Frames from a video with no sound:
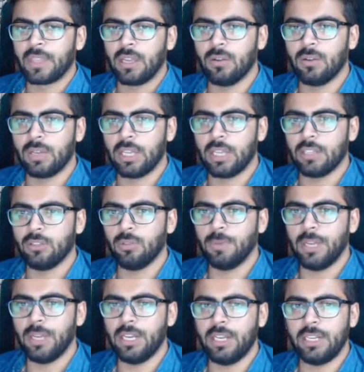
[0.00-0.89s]
ओके तो
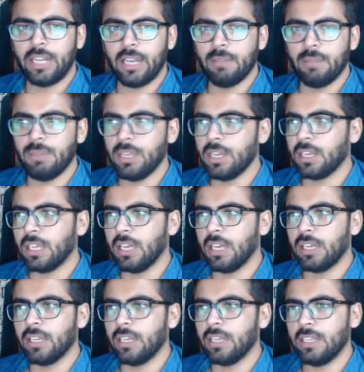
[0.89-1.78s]
भाई टाइमिंग का
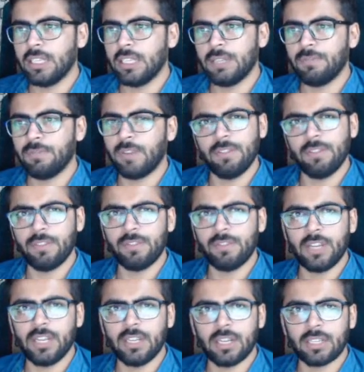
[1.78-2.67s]
क्या कहना है फाइव
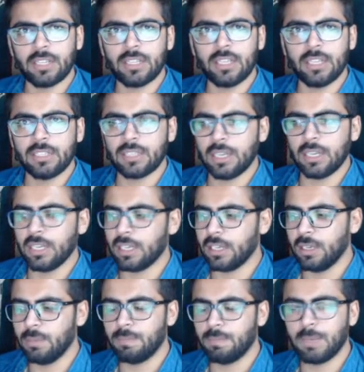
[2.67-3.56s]
फिफ्टीन कर देंगे
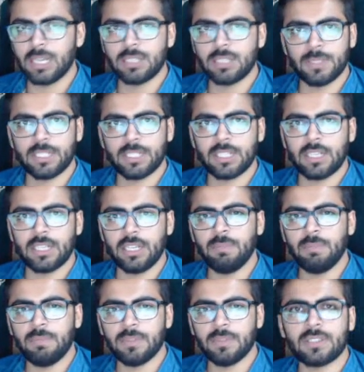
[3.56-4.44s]
चलेगा ना पाँच बजे का
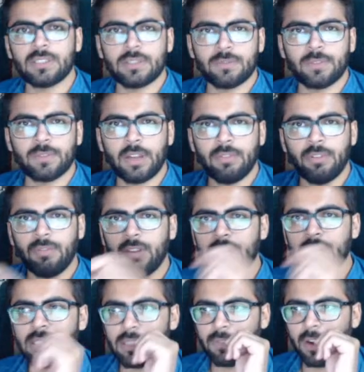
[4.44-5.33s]
नहीं फाइव
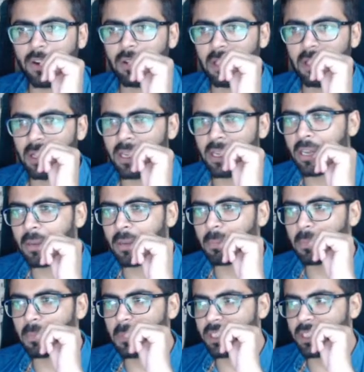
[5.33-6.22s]
फिफ्टीन से फाइव थर्टी का
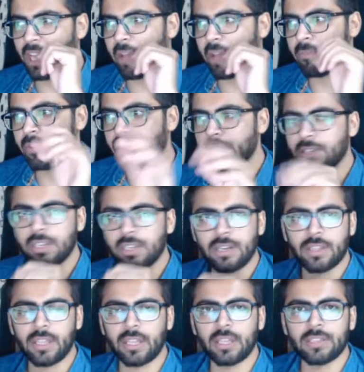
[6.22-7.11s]
हम टाइम चेंज
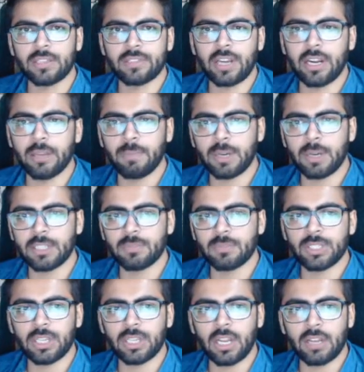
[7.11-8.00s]
कर देंगे साढ़े पाँच
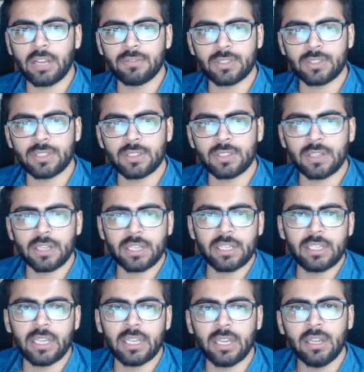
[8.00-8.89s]
बजे लाइव सेशन
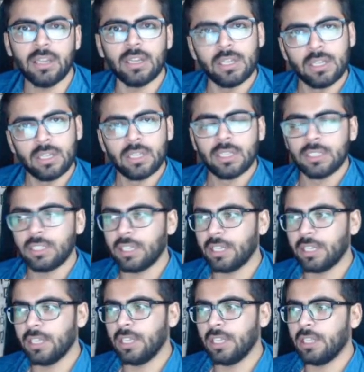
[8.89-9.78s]
रखेंगे
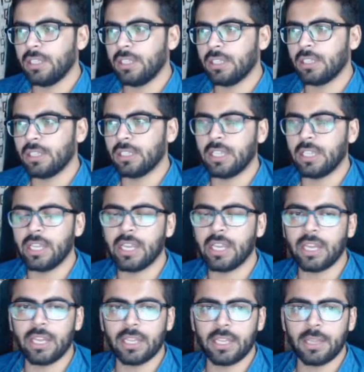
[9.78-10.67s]
ताकि क्या है दिक्कत नहीं
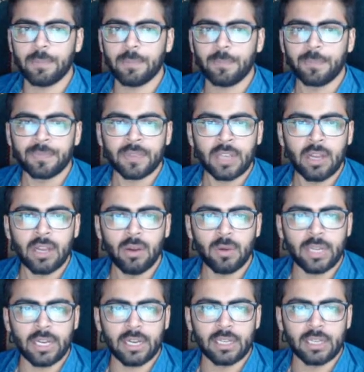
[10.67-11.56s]
आएगी
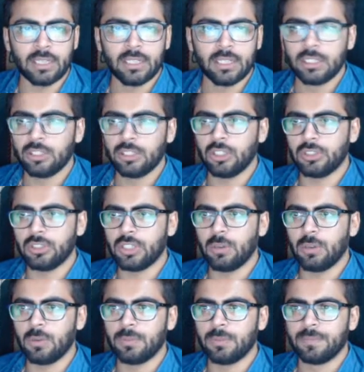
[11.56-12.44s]
ओके ना तो
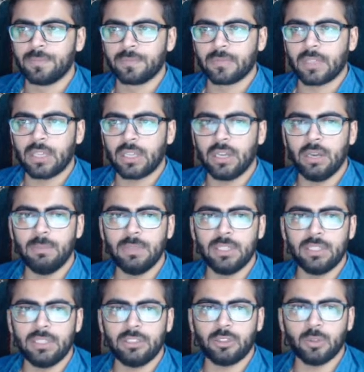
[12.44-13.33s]
चलो अब
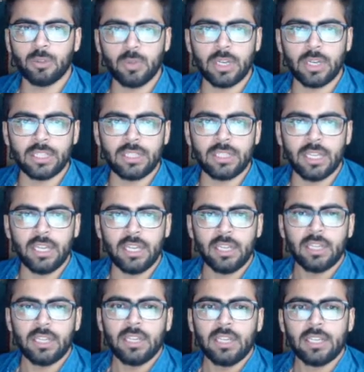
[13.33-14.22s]
शुरू करते
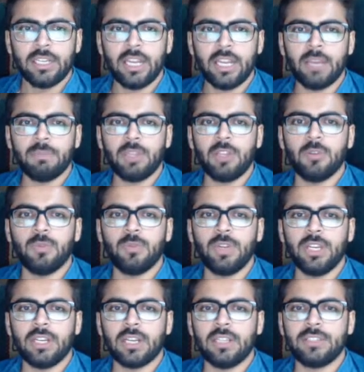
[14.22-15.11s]
हैं नेम द
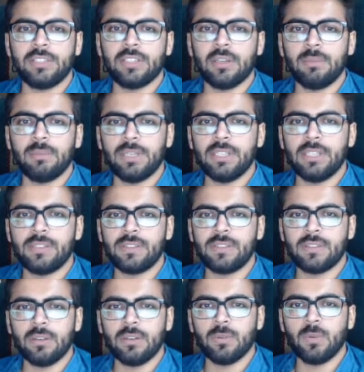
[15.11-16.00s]
यूनियन कल्चर
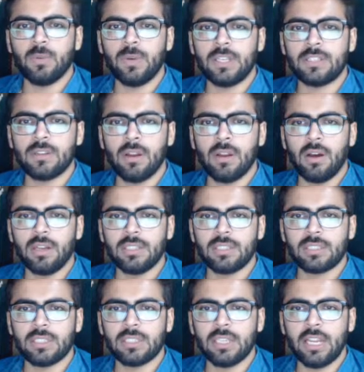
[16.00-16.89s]
मिनिस्टर हु हैज़
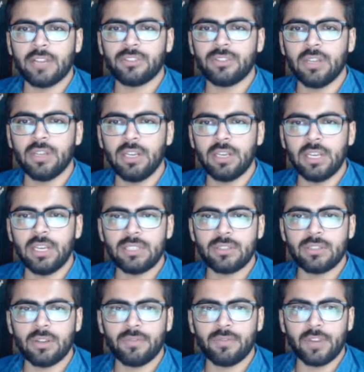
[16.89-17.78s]
लॉन्च नेशनल
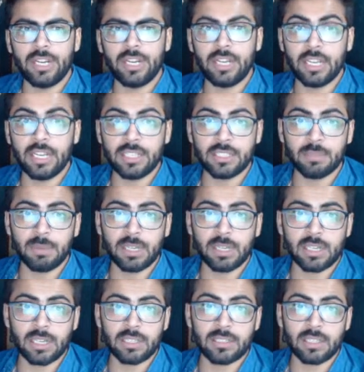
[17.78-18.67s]
लिस्ट ऑफ इंटेंजिबल
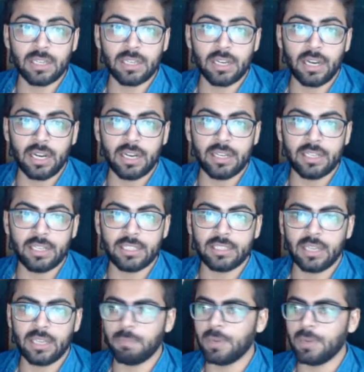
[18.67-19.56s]
कल्चरल
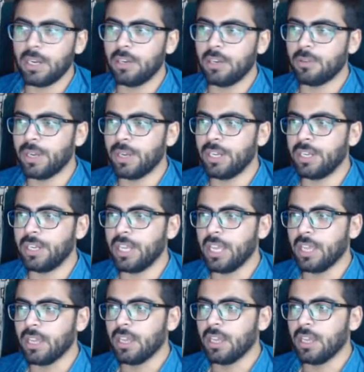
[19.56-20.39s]
हेरिटेज इन अप्रैल ट्वेंटी